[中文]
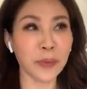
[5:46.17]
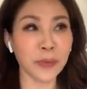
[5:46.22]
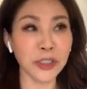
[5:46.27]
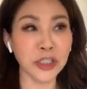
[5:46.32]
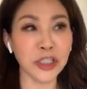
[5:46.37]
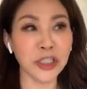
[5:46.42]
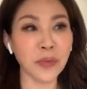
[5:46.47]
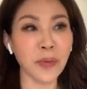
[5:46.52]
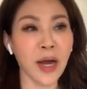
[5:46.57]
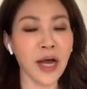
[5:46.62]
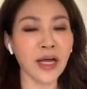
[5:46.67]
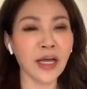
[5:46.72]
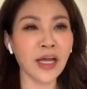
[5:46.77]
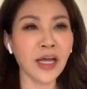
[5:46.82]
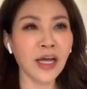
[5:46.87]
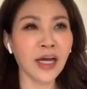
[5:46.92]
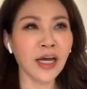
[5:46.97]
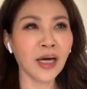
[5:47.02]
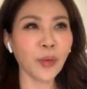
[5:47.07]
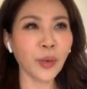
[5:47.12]
我希望
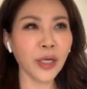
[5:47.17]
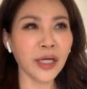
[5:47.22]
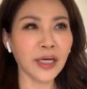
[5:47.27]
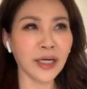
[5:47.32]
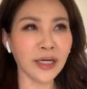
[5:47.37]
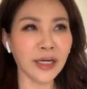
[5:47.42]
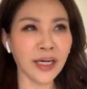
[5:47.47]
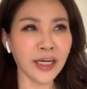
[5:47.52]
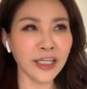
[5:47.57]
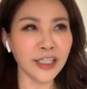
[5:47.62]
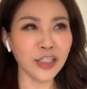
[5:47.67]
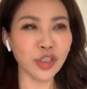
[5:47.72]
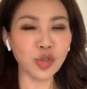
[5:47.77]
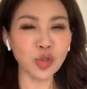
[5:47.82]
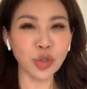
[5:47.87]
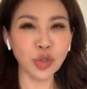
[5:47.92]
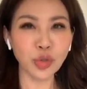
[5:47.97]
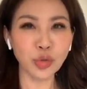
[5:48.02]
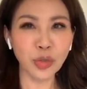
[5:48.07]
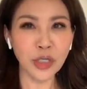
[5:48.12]
为了可以
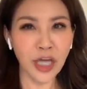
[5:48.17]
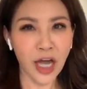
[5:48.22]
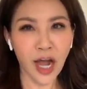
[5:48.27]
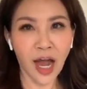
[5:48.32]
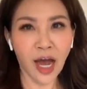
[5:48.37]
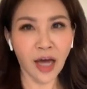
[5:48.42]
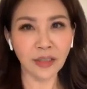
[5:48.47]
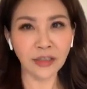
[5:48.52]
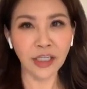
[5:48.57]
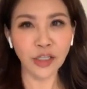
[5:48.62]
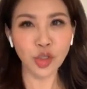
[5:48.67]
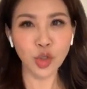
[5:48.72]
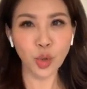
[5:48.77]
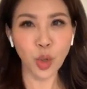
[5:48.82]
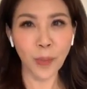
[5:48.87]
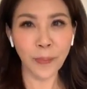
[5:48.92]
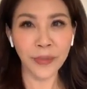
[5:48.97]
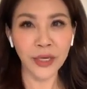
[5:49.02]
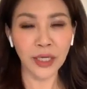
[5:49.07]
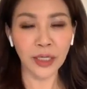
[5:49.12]
做出更好的
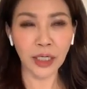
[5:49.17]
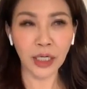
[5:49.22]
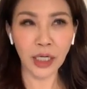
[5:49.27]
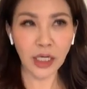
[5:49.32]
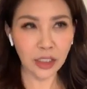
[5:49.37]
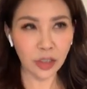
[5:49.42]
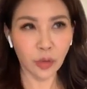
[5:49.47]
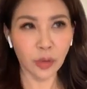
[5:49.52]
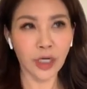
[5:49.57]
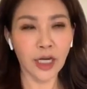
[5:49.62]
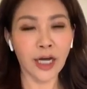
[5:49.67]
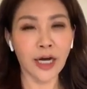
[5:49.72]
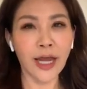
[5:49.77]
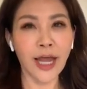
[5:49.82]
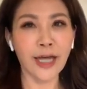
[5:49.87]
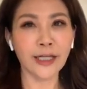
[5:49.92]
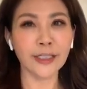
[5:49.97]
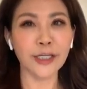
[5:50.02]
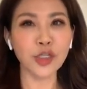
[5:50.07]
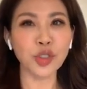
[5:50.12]
作品，更有能
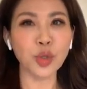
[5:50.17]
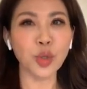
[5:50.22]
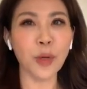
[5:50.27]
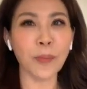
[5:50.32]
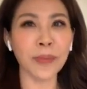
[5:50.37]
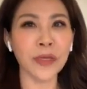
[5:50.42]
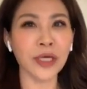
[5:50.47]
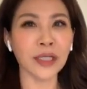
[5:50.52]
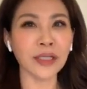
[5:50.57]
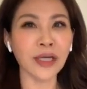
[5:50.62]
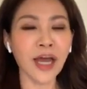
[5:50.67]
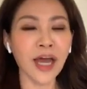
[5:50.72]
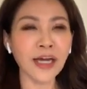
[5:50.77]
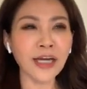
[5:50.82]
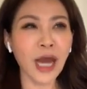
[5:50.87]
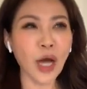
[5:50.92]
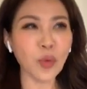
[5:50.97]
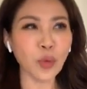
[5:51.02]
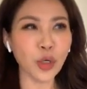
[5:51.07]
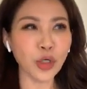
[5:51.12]
量的作品，
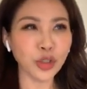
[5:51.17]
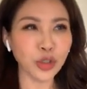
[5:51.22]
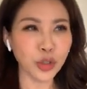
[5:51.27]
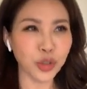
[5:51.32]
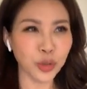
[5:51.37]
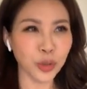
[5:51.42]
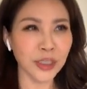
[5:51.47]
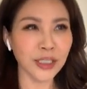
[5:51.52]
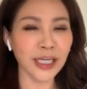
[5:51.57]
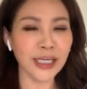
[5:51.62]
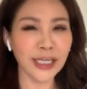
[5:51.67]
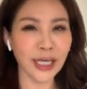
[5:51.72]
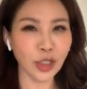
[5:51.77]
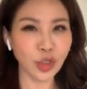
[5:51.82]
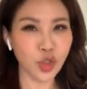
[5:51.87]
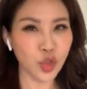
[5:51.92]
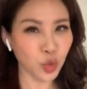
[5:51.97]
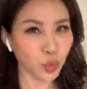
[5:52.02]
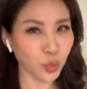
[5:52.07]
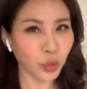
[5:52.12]
那我就决定要
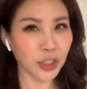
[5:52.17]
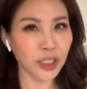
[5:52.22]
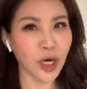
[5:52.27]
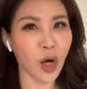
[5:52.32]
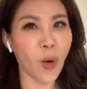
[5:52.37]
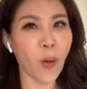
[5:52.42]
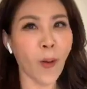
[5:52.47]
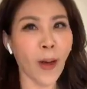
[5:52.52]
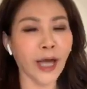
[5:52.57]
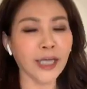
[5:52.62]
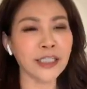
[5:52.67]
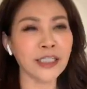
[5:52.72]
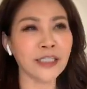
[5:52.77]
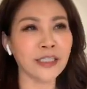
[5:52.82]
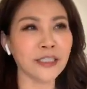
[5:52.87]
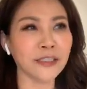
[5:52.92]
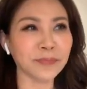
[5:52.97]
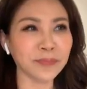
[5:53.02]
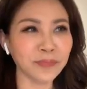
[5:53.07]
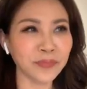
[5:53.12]
租一个画
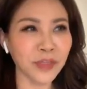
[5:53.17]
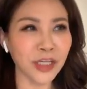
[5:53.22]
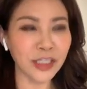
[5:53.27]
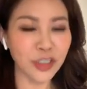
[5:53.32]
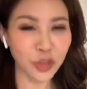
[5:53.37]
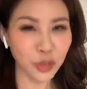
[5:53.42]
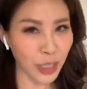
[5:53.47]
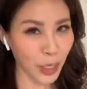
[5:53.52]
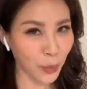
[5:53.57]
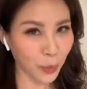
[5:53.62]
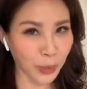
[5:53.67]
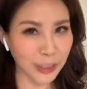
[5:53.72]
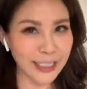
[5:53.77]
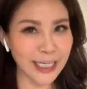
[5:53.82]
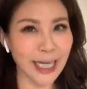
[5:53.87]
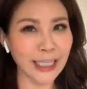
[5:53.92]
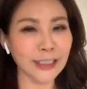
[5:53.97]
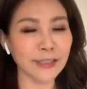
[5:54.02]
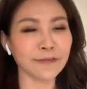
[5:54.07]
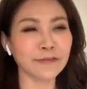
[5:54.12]
室，就在我
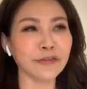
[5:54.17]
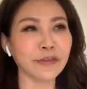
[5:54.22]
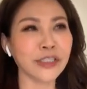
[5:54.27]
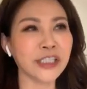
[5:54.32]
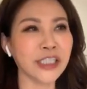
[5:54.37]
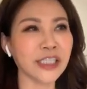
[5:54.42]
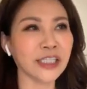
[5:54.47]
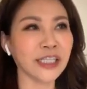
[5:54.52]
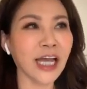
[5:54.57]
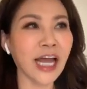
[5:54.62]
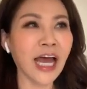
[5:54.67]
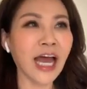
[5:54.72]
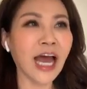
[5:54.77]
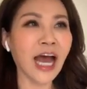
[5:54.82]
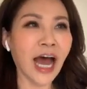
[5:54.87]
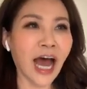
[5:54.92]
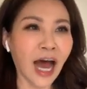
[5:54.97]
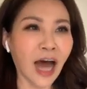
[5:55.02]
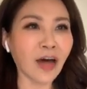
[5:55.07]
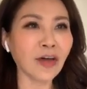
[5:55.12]
家的附近。
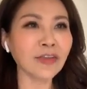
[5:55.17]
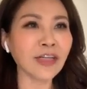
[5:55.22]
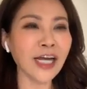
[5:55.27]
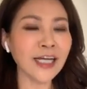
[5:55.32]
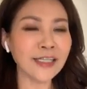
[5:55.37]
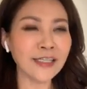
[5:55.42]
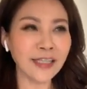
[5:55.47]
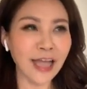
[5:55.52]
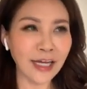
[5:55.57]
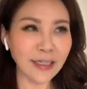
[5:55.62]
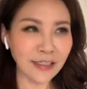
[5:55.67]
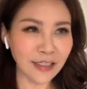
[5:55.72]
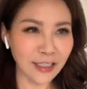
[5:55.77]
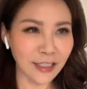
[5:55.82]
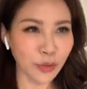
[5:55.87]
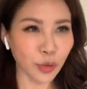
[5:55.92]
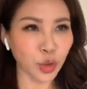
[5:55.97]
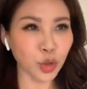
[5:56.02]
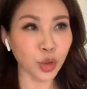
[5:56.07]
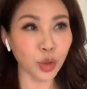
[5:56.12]
好，那当
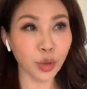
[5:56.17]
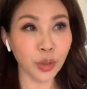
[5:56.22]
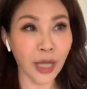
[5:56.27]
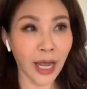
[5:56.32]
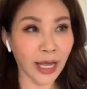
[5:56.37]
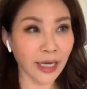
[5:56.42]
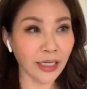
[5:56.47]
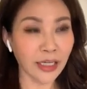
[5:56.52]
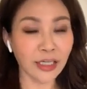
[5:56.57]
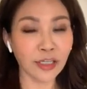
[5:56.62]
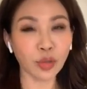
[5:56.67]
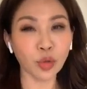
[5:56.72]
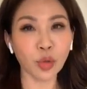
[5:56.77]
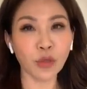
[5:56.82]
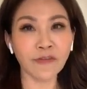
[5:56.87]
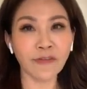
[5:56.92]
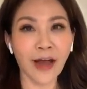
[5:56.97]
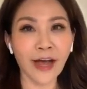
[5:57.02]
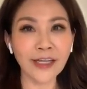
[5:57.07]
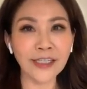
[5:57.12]
时我就看了很
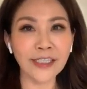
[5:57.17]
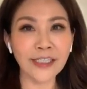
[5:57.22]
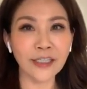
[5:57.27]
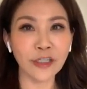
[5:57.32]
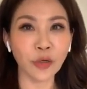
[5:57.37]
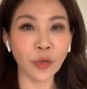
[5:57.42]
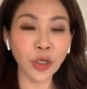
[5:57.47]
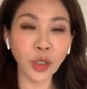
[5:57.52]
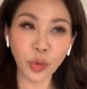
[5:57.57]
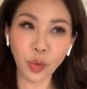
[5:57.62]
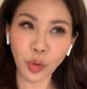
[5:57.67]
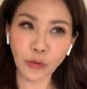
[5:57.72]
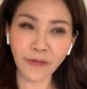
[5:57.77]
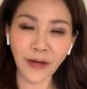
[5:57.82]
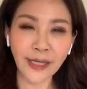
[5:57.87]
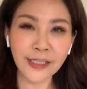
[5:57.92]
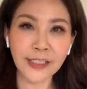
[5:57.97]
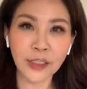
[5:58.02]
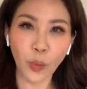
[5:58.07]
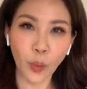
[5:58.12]
多房子，有很多
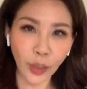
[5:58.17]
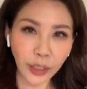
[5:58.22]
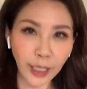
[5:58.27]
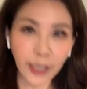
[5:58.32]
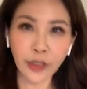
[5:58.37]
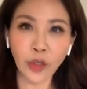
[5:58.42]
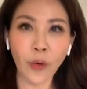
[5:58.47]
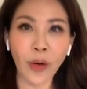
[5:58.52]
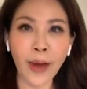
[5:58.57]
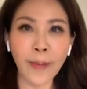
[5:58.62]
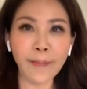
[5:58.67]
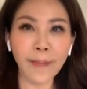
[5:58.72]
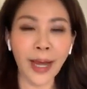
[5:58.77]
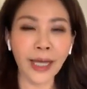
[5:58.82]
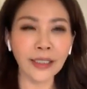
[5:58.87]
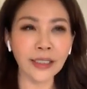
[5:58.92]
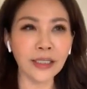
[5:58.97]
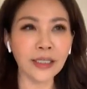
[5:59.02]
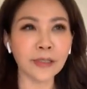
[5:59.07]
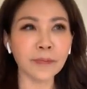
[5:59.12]
房子我也都很满
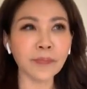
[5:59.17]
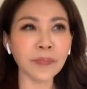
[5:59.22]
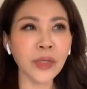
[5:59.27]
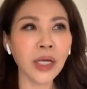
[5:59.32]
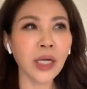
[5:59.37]
意。